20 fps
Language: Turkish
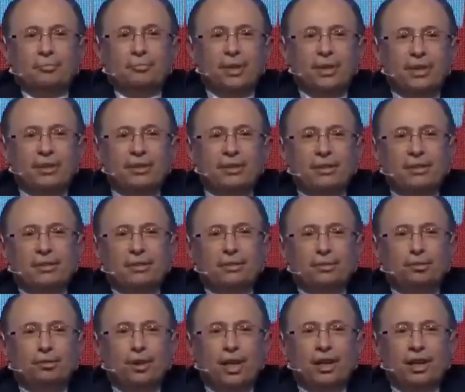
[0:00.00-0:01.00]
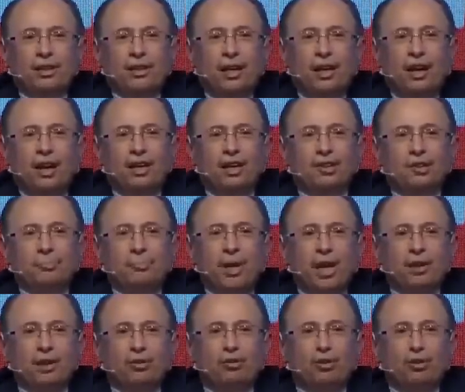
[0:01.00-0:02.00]
bir kürekte harç
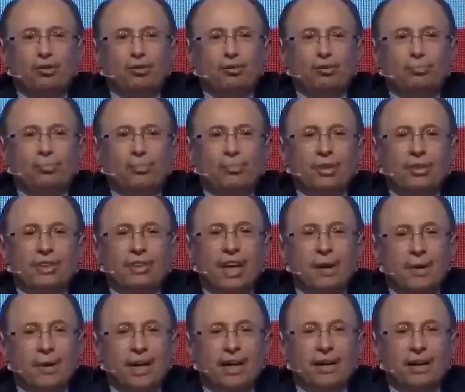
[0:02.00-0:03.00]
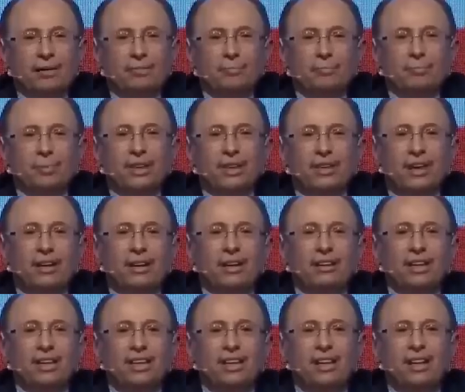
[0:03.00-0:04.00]
ben koyayım demeyen, bir
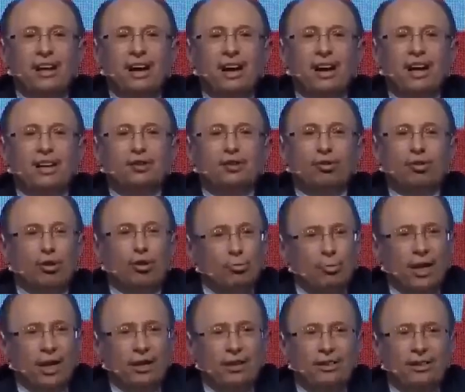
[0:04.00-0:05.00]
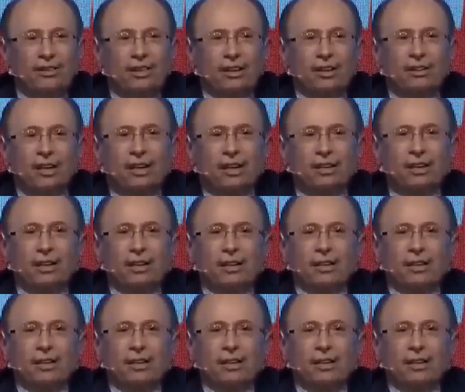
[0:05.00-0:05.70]
tane dikili ağacı olmayan insanlar